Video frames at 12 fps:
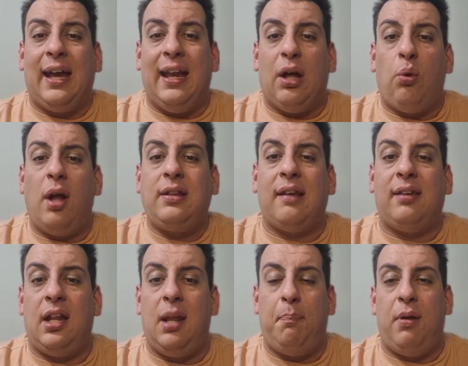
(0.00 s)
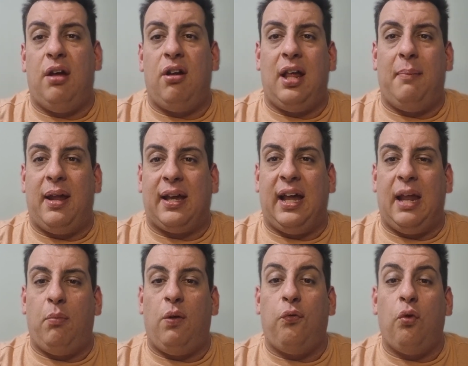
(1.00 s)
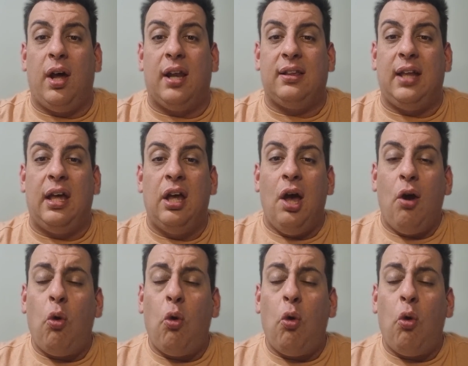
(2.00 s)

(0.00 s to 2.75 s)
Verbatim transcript: que le cuesta salir pero ahora la marcar es muy fuerte,